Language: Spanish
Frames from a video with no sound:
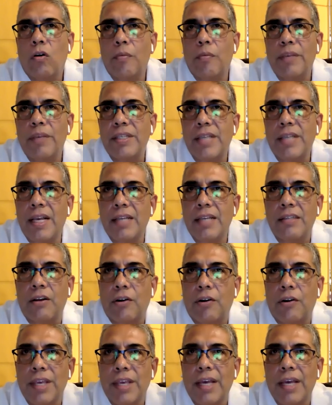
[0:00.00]
comienza a
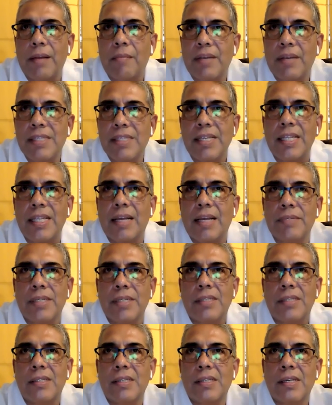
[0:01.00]
desarrollar más
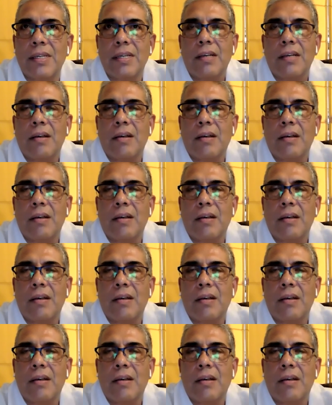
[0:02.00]
sinapsis,